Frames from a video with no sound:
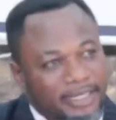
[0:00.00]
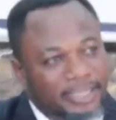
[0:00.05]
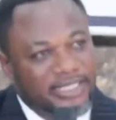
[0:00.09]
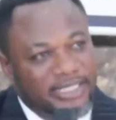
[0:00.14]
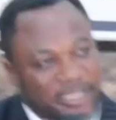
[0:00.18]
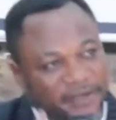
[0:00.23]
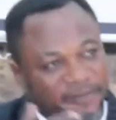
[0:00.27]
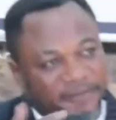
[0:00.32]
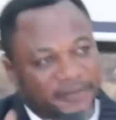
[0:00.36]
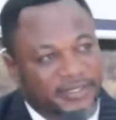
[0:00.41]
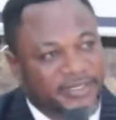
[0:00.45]

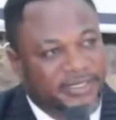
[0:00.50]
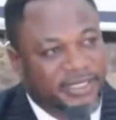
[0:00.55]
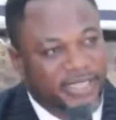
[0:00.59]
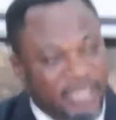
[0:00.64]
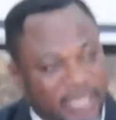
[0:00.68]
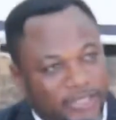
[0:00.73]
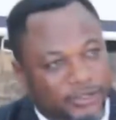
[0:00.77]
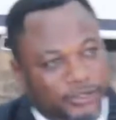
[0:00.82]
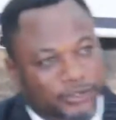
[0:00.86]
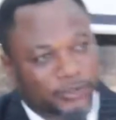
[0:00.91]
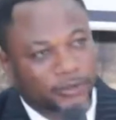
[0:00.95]
des
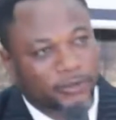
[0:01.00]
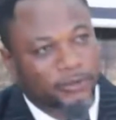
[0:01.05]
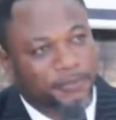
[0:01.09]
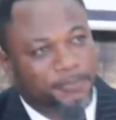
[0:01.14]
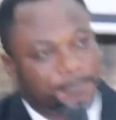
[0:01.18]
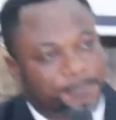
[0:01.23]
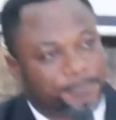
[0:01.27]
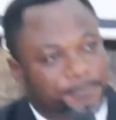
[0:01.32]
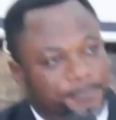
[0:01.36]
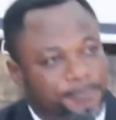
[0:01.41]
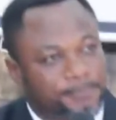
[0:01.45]
investigations,
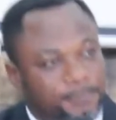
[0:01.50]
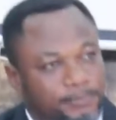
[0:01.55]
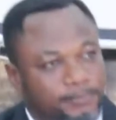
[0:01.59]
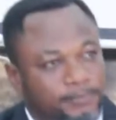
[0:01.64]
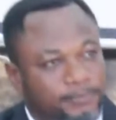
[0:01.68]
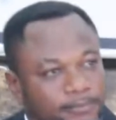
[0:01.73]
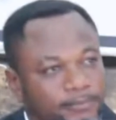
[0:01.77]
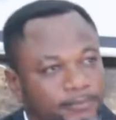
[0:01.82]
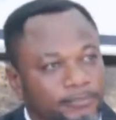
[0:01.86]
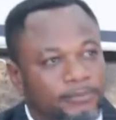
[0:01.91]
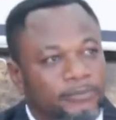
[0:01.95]

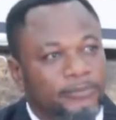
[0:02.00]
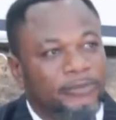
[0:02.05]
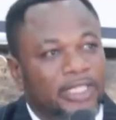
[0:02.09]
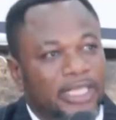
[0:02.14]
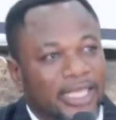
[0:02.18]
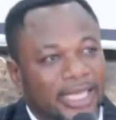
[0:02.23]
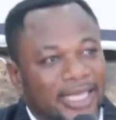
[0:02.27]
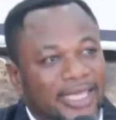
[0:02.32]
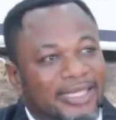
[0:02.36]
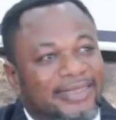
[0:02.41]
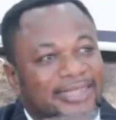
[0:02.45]

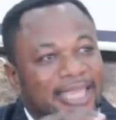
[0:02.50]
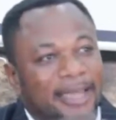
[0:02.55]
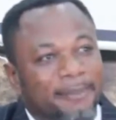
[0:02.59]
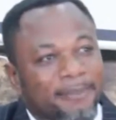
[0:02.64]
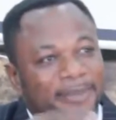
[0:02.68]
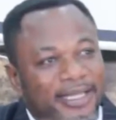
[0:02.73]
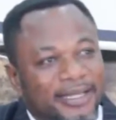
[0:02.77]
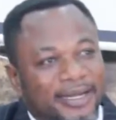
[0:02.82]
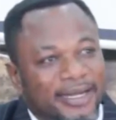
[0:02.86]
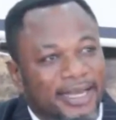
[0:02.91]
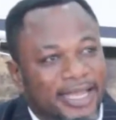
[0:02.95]

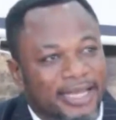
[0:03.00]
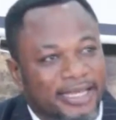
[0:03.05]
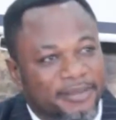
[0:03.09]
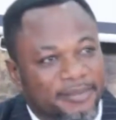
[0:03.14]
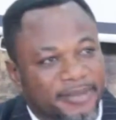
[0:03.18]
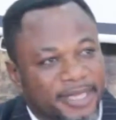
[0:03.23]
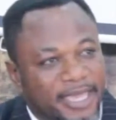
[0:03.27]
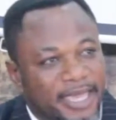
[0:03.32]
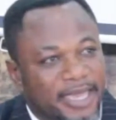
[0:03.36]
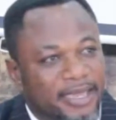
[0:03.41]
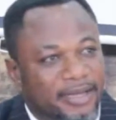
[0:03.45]
établir la
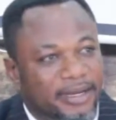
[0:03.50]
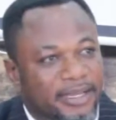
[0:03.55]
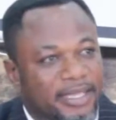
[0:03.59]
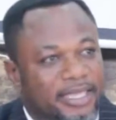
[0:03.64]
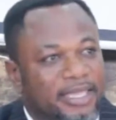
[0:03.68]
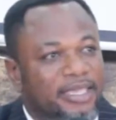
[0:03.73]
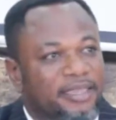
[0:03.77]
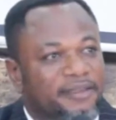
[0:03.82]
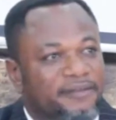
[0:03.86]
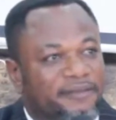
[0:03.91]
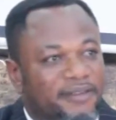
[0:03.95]
lumière
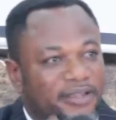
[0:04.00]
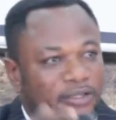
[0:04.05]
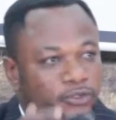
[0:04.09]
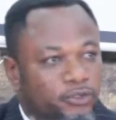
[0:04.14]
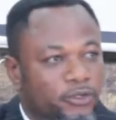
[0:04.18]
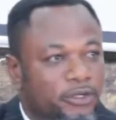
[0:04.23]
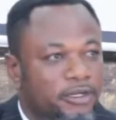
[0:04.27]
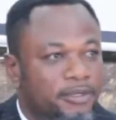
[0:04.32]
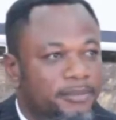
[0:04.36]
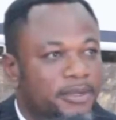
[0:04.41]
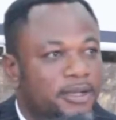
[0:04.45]
et
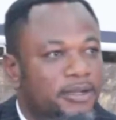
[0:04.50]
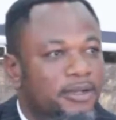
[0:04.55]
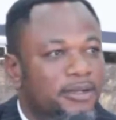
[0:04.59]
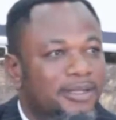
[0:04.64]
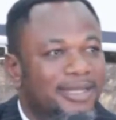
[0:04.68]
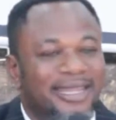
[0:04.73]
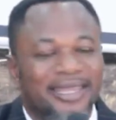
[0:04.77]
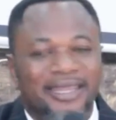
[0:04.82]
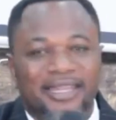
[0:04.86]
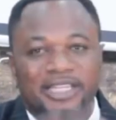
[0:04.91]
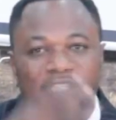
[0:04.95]
éventuellement
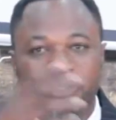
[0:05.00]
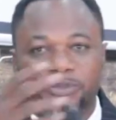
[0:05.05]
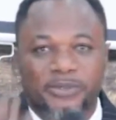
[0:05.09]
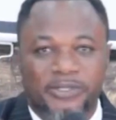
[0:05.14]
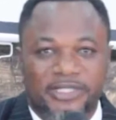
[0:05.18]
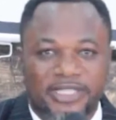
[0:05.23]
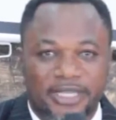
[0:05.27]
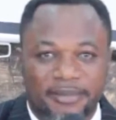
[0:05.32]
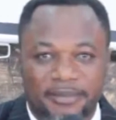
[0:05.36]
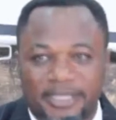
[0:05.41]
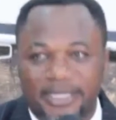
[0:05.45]
les
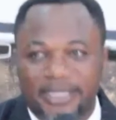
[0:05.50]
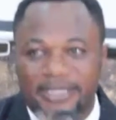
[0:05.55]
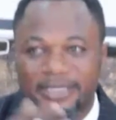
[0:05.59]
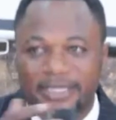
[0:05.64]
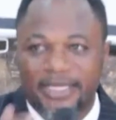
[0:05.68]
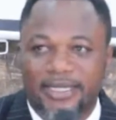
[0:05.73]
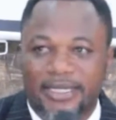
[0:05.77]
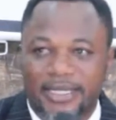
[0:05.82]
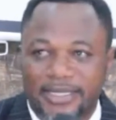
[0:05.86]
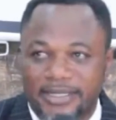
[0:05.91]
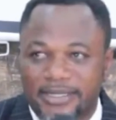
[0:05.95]

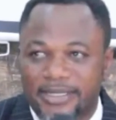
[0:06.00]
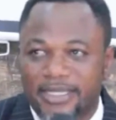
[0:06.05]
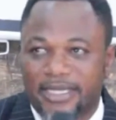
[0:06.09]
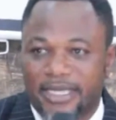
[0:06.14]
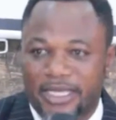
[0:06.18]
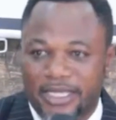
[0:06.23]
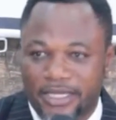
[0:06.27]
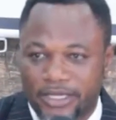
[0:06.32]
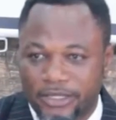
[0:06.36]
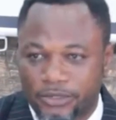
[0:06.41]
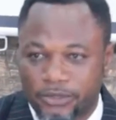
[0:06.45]
responsabilités des uns
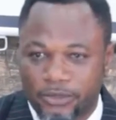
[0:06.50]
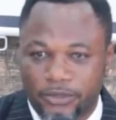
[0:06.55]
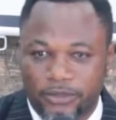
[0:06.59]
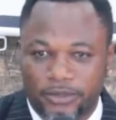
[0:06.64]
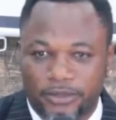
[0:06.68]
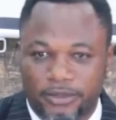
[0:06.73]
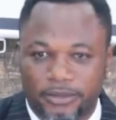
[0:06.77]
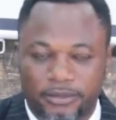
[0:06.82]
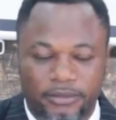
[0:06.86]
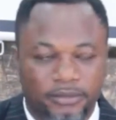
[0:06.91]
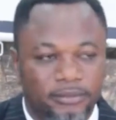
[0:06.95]
et des
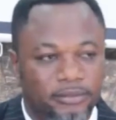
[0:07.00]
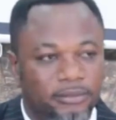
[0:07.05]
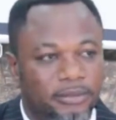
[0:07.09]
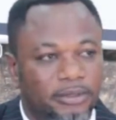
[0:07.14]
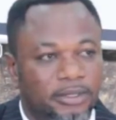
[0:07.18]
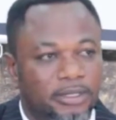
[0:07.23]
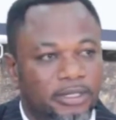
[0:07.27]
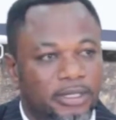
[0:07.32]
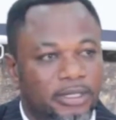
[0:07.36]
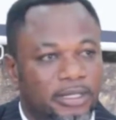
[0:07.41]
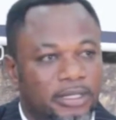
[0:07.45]
autres.
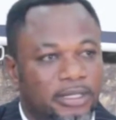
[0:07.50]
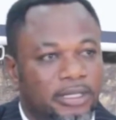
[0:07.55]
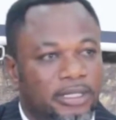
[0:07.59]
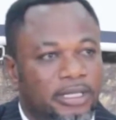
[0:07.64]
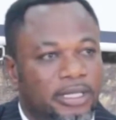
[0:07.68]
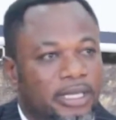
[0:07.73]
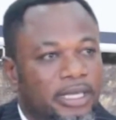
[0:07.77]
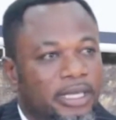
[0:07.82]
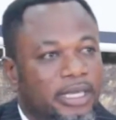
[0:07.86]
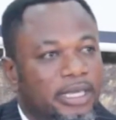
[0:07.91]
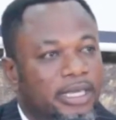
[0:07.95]

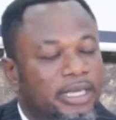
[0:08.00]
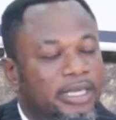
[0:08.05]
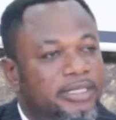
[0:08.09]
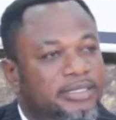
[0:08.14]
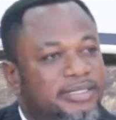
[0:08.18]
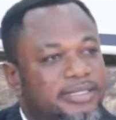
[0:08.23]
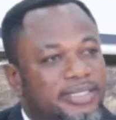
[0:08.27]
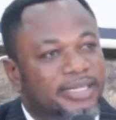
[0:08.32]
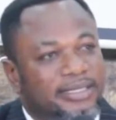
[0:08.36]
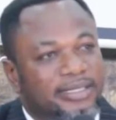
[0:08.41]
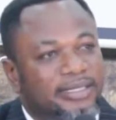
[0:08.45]
Et
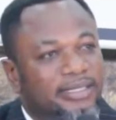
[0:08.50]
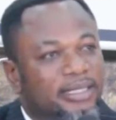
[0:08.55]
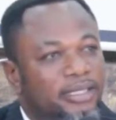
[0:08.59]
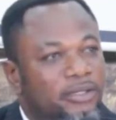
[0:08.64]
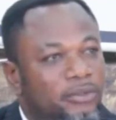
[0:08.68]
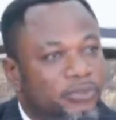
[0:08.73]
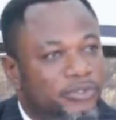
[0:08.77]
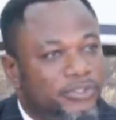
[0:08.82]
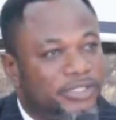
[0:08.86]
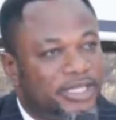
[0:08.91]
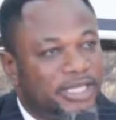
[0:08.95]
cette
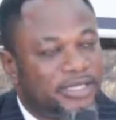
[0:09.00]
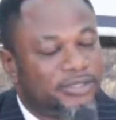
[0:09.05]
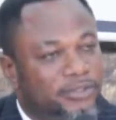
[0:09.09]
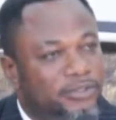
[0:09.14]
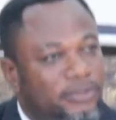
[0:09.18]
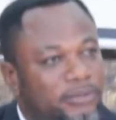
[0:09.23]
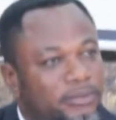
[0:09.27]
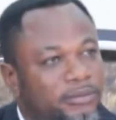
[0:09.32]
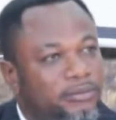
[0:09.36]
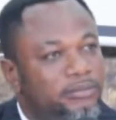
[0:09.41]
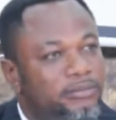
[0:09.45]

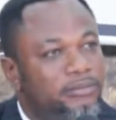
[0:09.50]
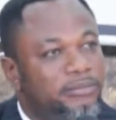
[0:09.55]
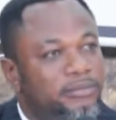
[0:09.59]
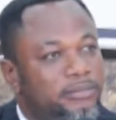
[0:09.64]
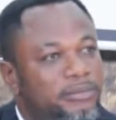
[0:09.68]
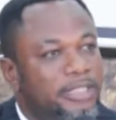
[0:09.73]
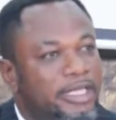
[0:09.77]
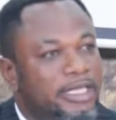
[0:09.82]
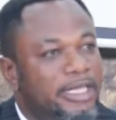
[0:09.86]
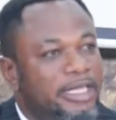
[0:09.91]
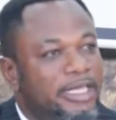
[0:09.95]
dénonciation
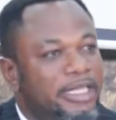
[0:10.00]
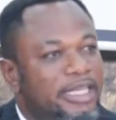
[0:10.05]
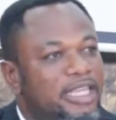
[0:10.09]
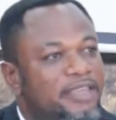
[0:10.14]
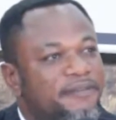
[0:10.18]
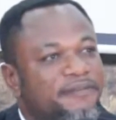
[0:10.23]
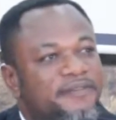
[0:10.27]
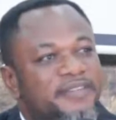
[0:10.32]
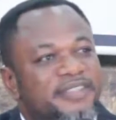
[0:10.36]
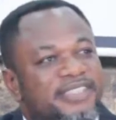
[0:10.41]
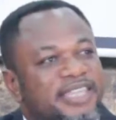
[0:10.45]
ne
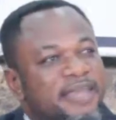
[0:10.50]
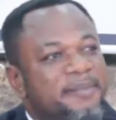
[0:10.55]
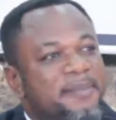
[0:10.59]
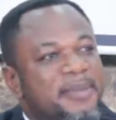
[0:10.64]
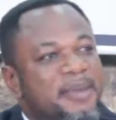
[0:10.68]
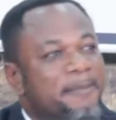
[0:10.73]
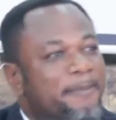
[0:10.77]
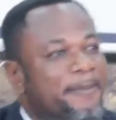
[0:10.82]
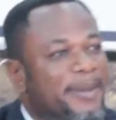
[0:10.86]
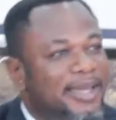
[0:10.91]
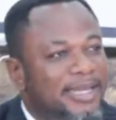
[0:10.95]
visait
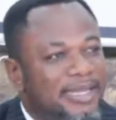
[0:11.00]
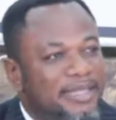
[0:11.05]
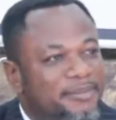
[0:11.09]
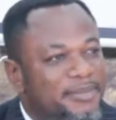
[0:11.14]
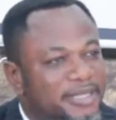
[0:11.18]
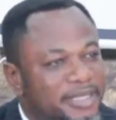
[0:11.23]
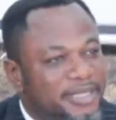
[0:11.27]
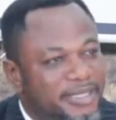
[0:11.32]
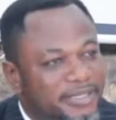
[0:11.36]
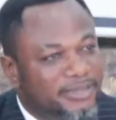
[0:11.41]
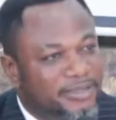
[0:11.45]
même pas les
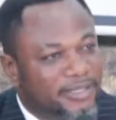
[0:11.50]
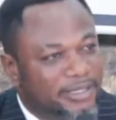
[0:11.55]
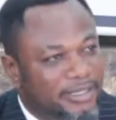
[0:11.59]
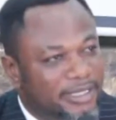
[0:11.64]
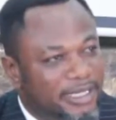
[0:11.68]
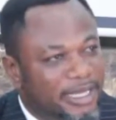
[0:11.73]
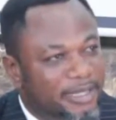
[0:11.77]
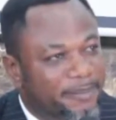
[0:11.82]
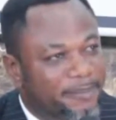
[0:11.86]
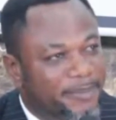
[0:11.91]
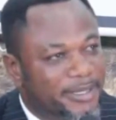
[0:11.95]
ministres
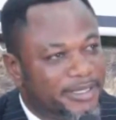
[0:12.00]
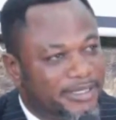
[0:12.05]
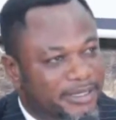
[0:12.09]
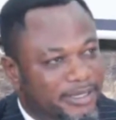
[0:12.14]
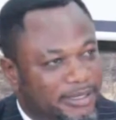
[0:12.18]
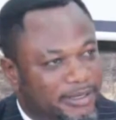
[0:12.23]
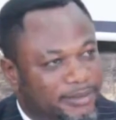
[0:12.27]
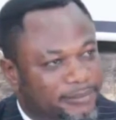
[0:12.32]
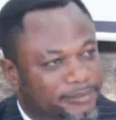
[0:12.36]
de l'EPST.